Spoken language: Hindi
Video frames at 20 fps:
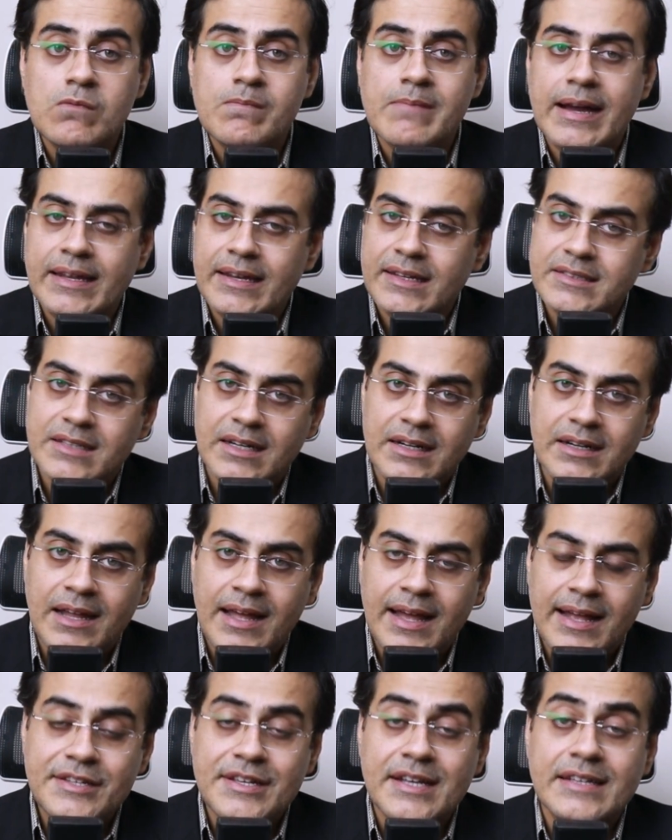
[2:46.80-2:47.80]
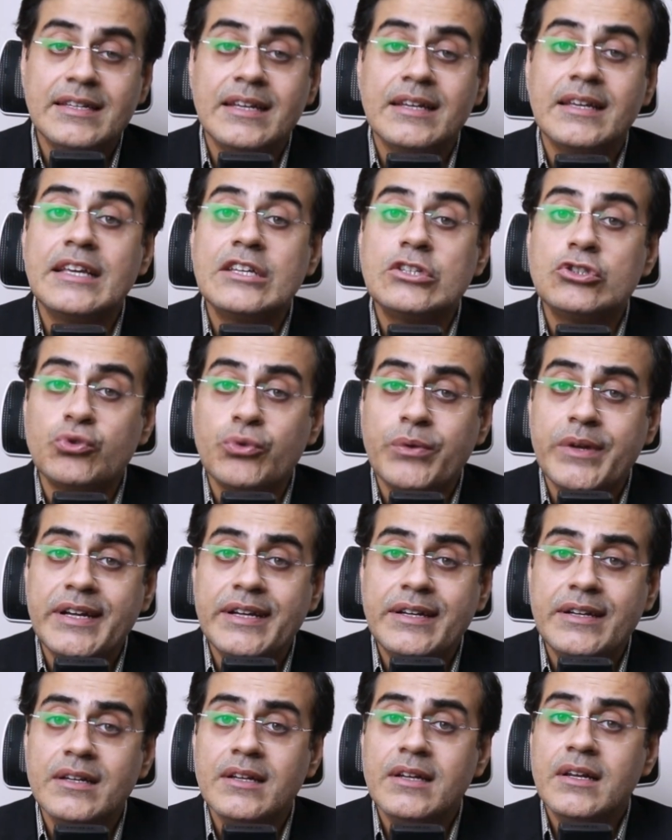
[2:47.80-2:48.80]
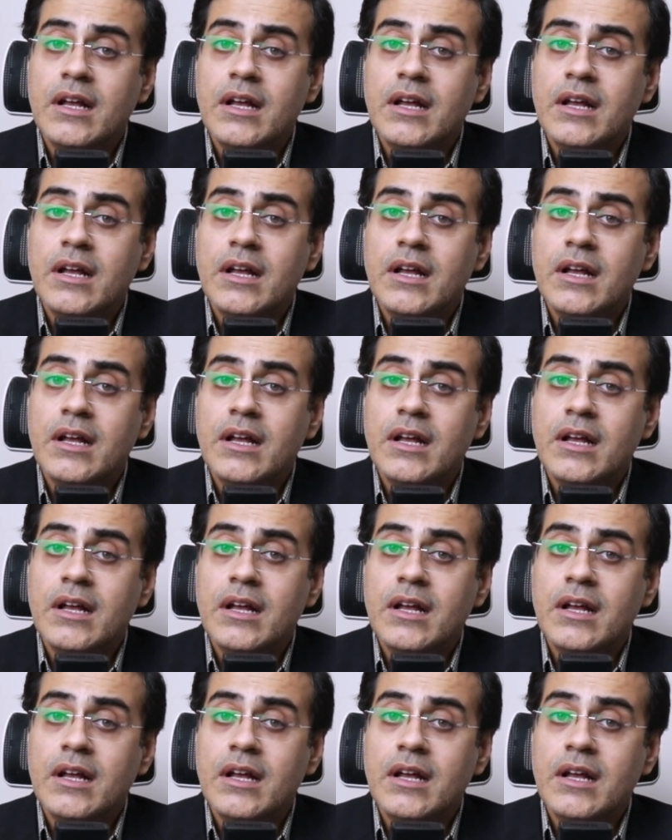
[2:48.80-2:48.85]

को माइनस करना है जैसा कि स्वीट